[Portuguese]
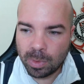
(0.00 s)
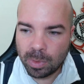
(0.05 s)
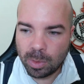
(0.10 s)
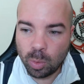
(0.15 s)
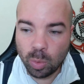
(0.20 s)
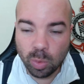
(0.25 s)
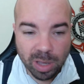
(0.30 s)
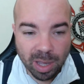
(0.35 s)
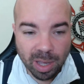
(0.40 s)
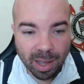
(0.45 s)

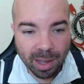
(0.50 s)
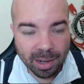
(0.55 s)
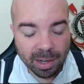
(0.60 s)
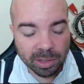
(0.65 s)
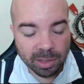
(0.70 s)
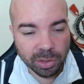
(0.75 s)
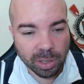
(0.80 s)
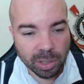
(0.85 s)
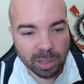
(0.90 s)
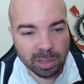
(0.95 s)
do que a
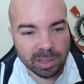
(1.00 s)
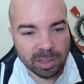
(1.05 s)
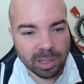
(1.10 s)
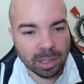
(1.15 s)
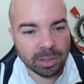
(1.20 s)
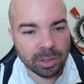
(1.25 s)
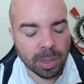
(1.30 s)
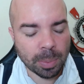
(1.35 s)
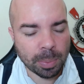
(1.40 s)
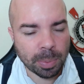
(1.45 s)
Ernest Young já
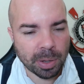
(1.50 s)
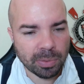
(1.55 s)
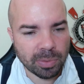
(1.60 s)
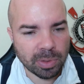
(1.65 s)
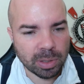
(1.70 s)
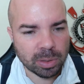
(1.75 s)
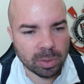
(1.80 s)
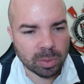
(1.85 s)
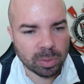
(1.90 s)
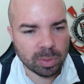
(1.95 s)
tinha
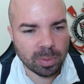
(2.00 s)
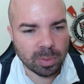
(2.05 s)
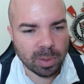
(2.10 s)
previsto.